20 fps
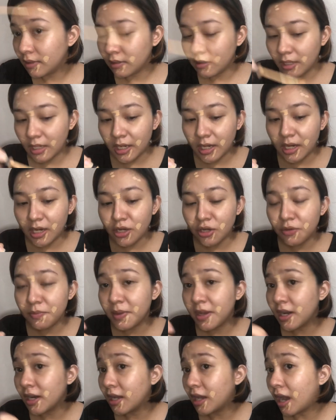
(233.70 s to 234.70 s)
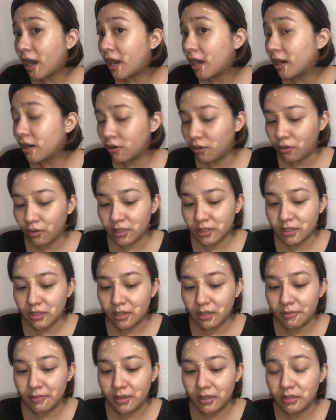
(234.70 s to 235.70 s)
Narinig nyo ba yung nagkakaraoke sa
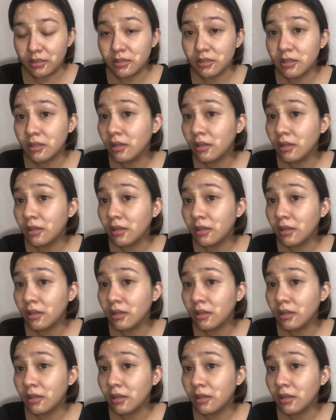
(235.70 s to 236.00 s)
labas?